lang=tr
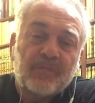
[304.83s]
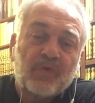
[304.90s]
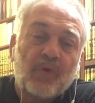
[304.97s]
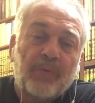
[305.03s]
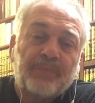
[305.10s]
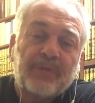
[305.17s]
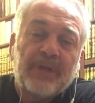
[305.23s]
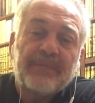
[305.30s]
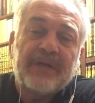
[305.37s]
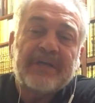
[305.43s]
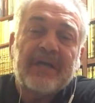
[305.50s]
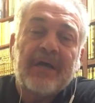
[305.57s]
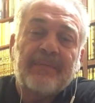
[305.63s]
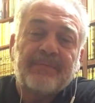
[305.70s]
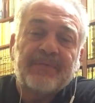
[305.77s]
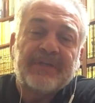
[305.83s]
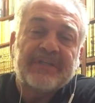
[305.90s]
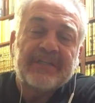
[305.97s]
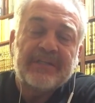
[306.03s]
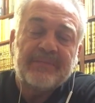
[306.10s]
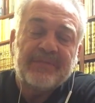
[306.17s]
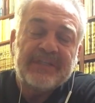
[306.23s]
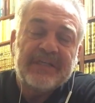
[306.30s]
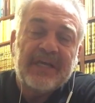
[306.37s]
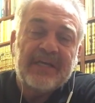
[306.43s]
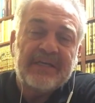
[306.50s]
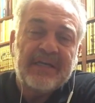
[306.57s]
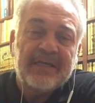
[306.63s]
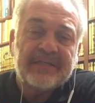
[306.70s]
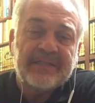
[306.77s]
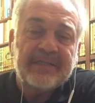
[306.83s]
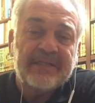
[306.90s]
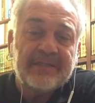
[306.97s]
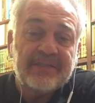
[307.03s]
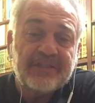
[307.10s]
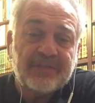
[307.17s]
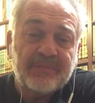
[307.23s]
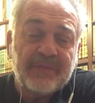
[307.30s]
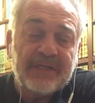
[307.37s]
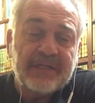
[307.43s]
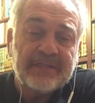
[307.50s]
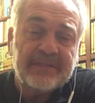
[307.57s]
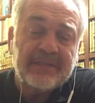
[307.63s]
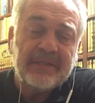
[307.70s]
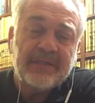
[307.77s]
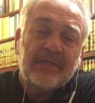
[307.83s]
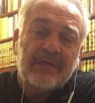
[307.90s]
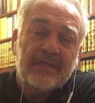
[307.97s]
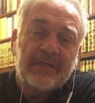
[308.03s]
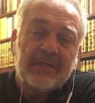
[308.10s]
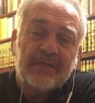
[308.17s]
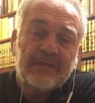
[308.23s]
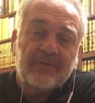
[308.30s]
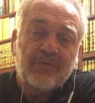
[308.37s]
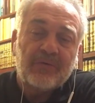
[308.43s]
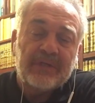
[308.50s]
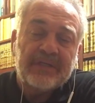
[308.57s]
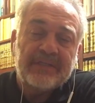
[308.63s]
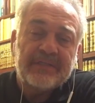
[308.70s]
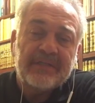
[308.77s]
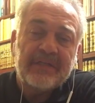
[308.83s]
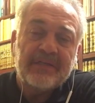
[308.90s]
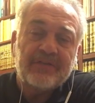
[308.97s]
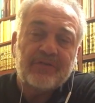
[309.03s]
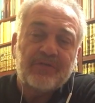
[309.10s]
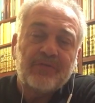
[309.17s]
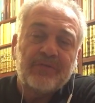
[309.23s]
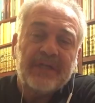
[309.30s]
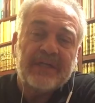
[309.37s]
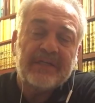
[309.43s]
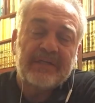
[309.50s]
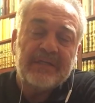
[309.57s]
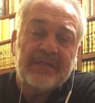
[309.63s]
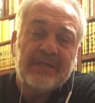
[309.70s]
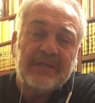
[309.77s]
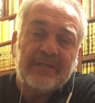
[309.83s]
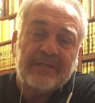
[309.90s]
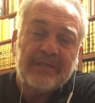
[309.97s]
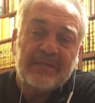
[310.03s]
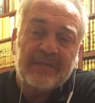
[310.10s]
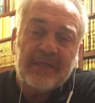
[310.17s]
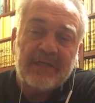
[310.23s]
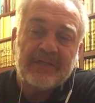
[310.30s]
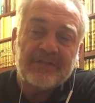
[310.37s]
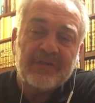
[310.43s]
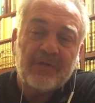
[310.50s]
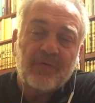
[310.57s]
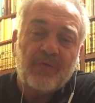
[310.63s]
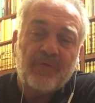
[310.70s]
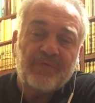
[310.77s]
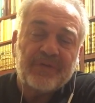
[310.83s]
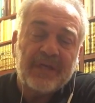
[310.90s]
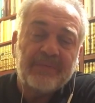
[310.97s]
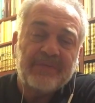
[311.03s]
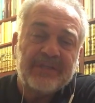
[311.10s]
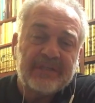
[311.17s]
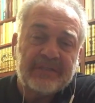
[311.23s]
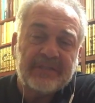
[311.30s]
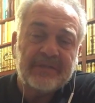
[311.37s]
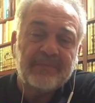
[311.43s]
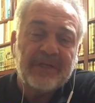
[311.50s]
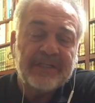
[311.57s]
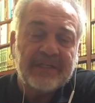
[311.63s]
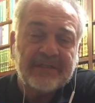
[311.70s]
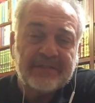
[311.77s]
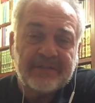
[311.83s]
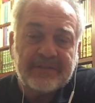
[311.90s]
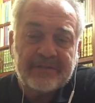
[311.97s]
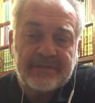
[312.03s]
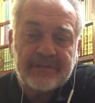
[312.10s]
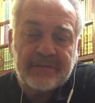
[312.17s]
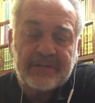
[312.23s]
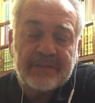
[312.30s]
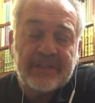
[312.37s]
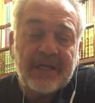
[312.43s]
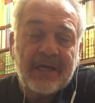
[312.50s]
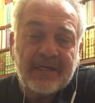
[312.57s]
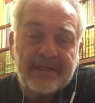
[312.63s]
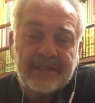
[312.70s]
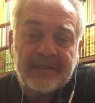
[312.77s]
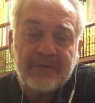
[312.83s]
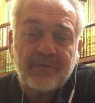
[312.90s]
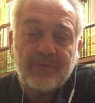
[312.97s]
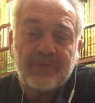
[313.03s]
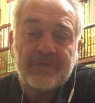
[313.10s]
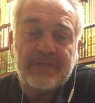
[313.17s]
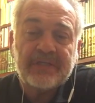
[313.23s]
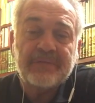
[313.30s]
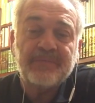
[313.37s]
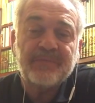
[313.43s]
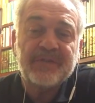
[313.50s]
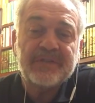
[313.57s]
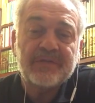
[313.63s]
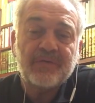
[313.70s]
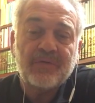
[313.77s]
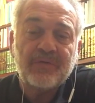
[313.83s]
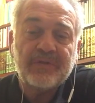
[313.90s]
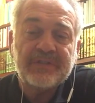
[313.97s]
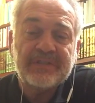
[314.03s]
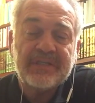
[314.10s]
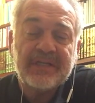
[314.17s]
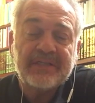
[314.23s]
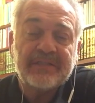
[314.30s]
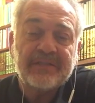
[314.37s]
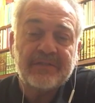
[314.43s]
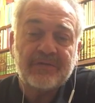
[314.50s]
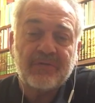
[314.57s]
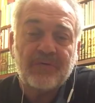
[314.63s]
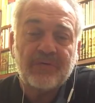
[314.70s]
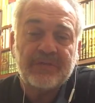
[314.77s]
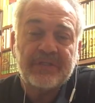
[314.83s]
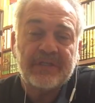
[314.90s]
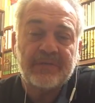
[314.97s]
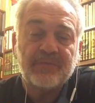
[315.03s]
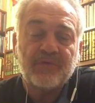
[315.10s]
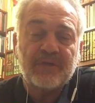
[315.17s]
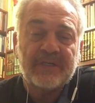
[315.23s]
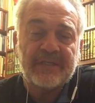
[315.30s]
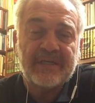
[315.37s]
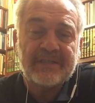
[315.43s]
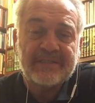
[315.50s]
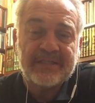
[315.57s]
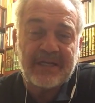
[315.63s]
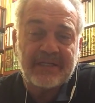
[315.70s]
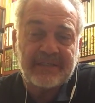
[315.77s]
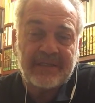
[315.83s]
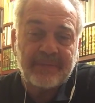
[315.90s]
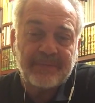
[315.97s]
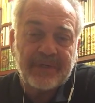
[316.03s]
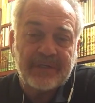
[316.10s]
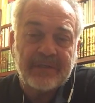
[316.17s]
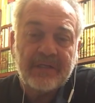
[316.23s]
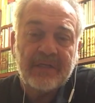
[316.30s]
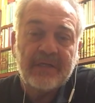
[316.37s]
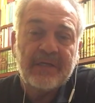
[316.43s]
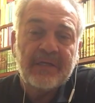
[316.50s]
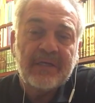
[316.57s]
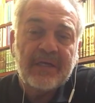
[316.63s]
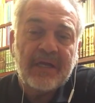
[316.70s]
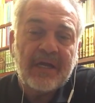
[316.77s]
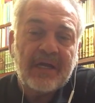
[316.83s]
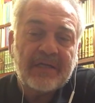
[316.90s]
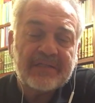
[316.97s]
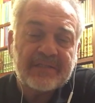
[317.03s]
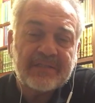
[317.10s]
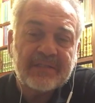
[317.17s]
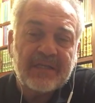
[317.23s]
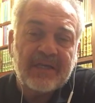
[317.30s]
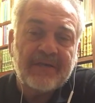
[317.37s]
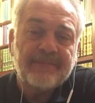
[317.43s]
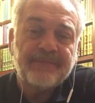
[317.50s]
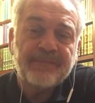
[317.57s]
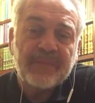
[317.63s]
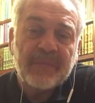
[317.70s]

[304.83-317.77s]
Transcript: toplama kampları gibi yerlerde yetişmeleri e, dolayısıyla sürekli yıllarca öfke biriktirmeleridir. Yani onların psikolojileridir onları bu kadar sert yapan aslında